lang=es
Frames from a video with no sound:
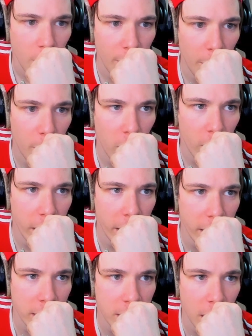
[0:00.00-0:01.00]
No me lo puedo
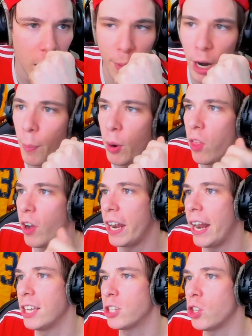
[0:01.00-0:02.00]
creer, es que no me lo puedo
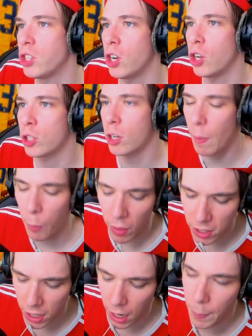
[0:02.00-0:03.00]
creer esto, chicos. ¿Cómo
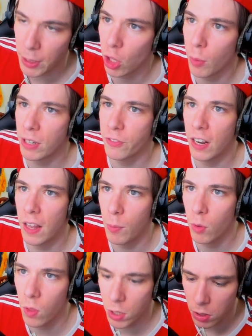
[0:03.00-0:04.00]
puede ser el episodio más fail
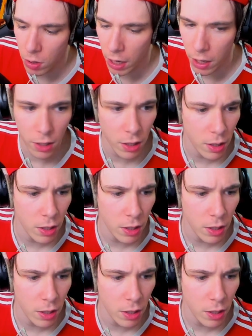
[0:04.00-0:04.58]
del mundo esto o qué?